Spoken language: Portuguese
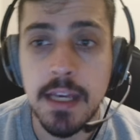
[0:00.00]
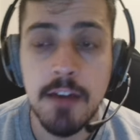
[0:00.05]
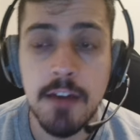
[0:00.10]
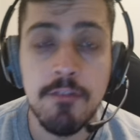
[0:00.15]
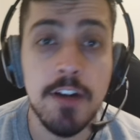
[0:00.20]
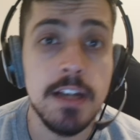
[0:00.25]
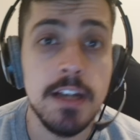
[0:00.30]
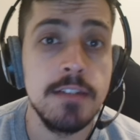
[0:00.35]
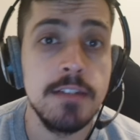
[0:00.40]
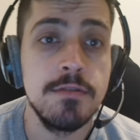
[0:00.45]

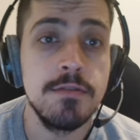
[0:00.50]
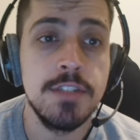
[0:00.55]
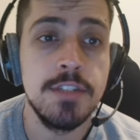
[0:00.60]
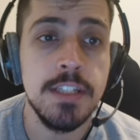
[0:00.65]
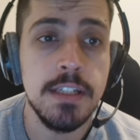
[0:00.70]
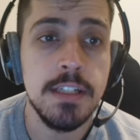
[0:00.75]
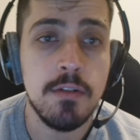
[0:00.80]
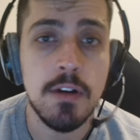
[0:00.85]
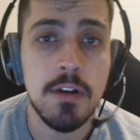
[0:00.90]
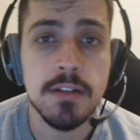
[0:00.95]
Falando
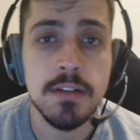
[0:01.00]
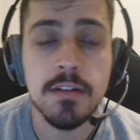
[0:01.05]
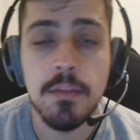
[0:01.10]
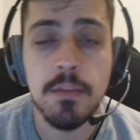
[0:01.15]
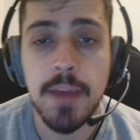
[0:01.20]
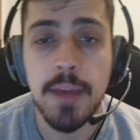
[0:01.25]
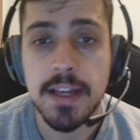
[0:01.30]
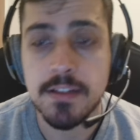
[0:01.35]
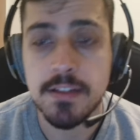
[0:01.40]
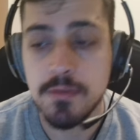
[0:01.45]
de
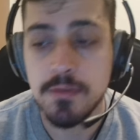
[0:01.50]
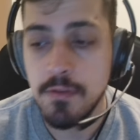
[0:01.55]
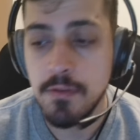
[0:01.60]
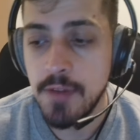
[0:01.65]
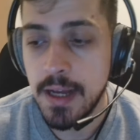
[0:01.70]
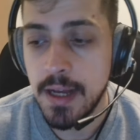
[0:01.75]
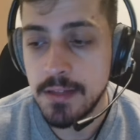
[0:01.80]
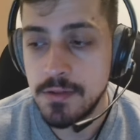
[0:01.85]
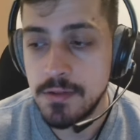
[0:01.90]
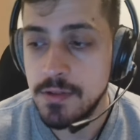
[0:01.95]
quarterbacks
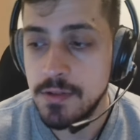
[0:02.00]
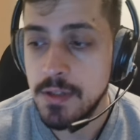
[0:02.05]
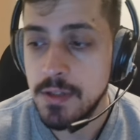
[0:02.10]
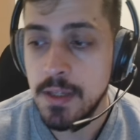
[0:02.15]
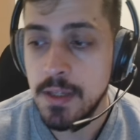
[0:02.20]
novatos,